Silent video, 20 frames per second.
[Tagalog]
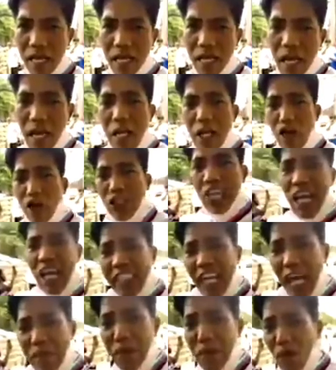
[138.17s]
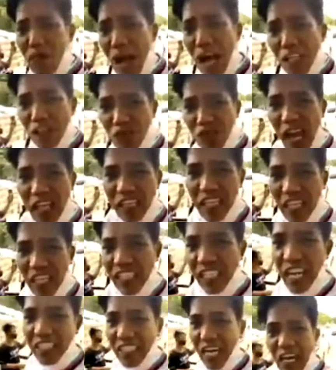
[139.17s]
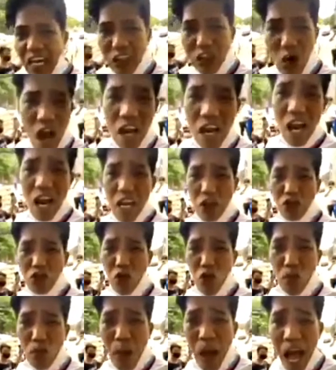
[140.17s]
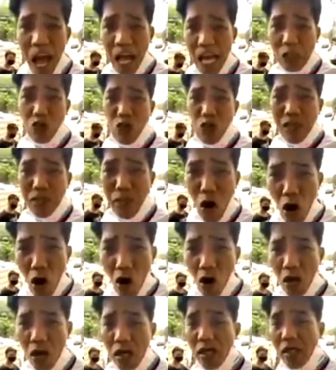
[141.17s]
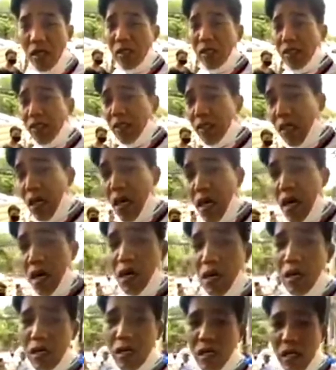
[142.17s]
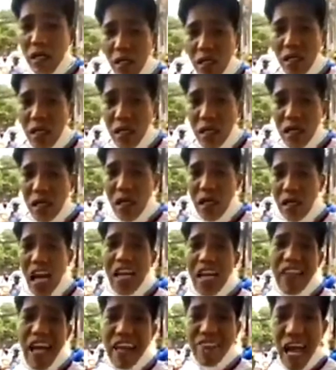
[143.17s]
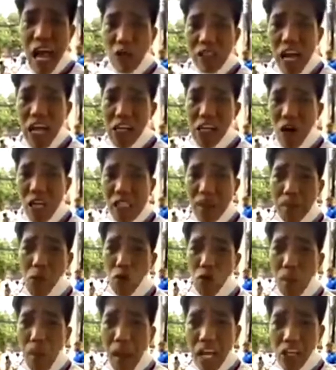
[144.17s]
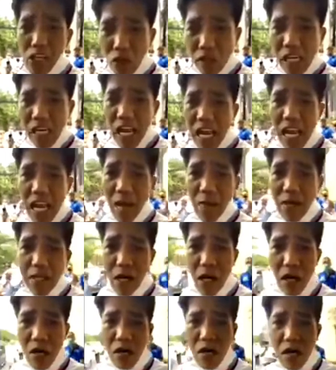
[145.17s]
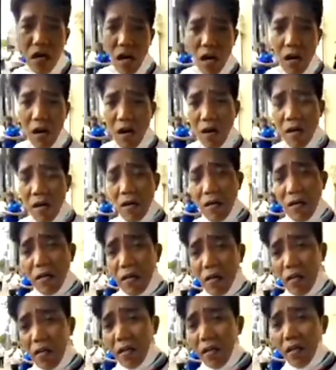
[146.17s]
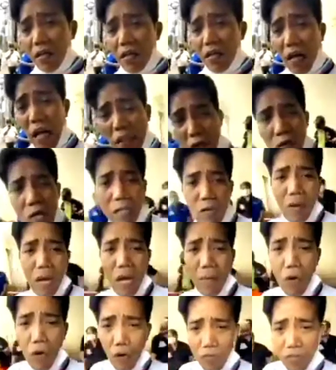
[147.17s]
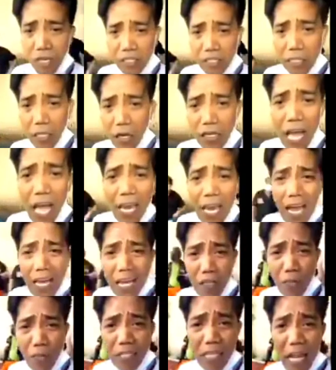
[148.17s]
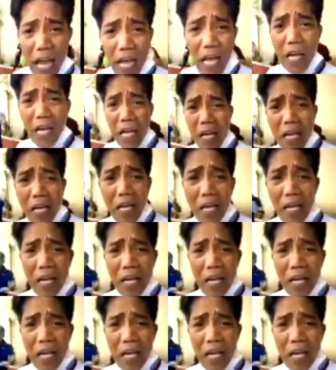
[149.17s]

Ha? Yung sinasabi mong mga society na china-challenge ko, hanggang ngayon tulog pa, katulad mo. Oo. Oh. Galit na tao sa inyo kasi puro fake news ang nalalaman nyo. Oo. Oh. Katulad ng mga volunteers na to, naalala nyo ba sila?